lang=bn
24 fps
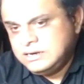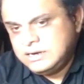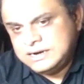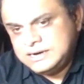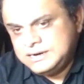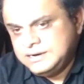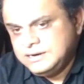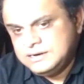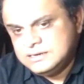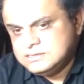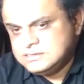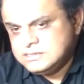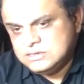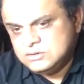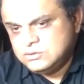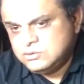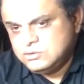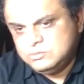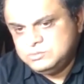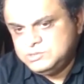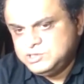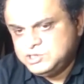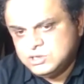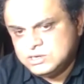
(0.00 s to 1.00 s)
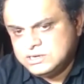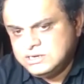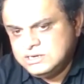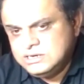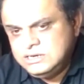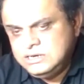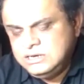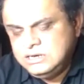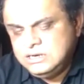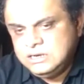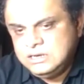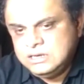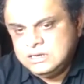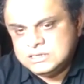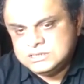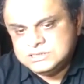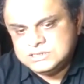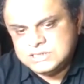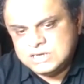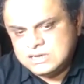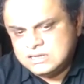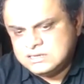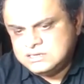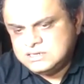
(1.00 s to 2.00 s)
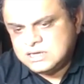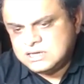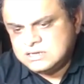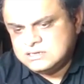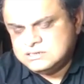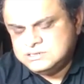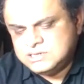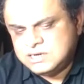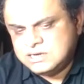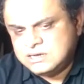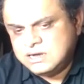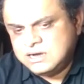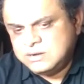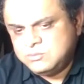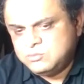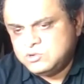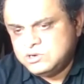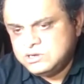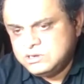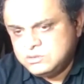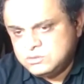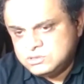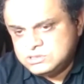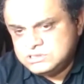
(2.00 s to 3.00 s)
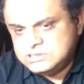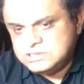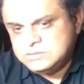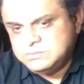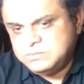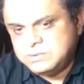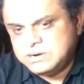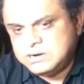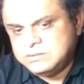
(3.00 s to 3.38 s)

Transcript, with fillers: অ্যাটেন্ডেন্সের কোনো বিষয় নেই যারা যারা মনে করছেন